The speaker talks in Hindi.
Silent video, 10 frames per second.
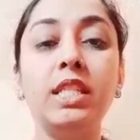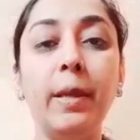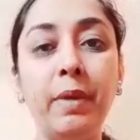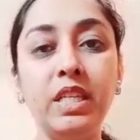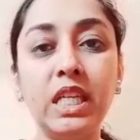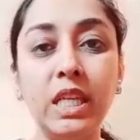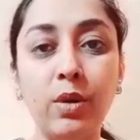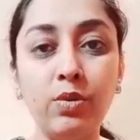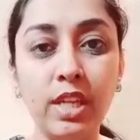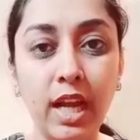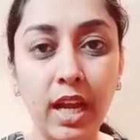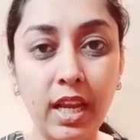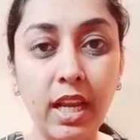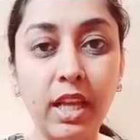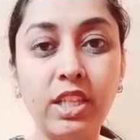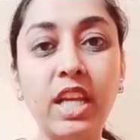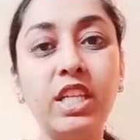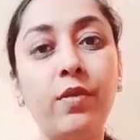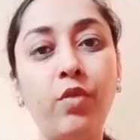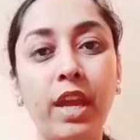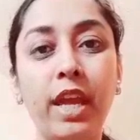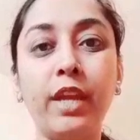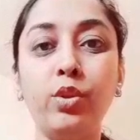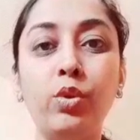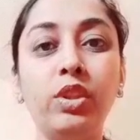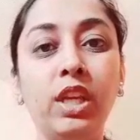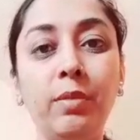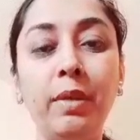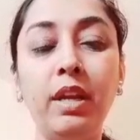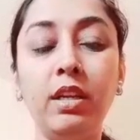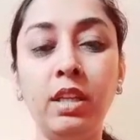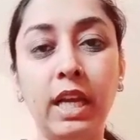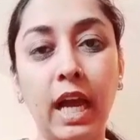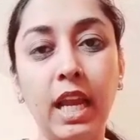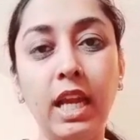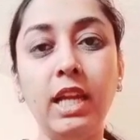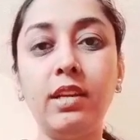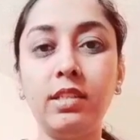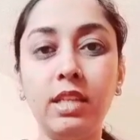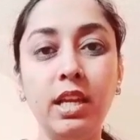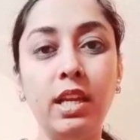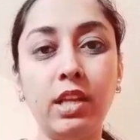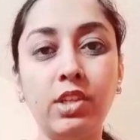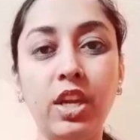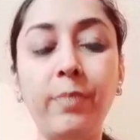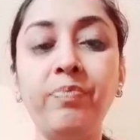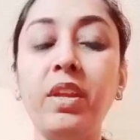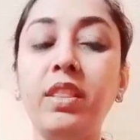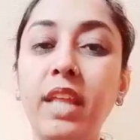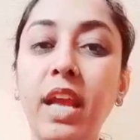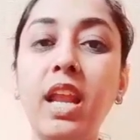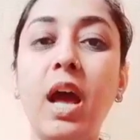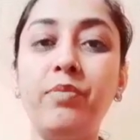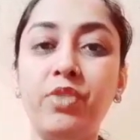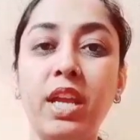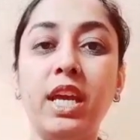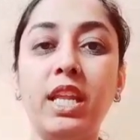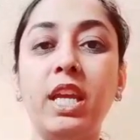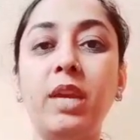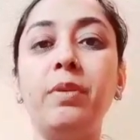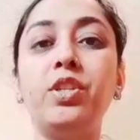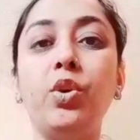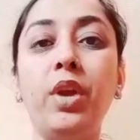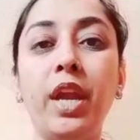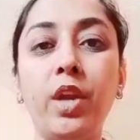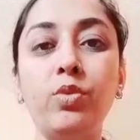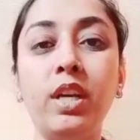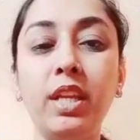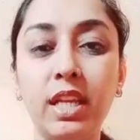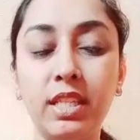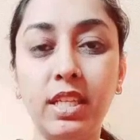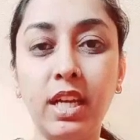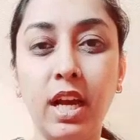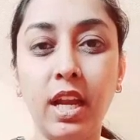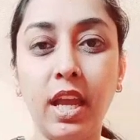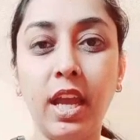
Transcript: जब बच्चा साउंड्स निकालने लग जाए चाहे वो एक दो तीन में निकाले इंटरेस्ट लेने लग जाए देन आप ट्राई करिए कि बच्चे को ए टू जेड कैसे सिखाना है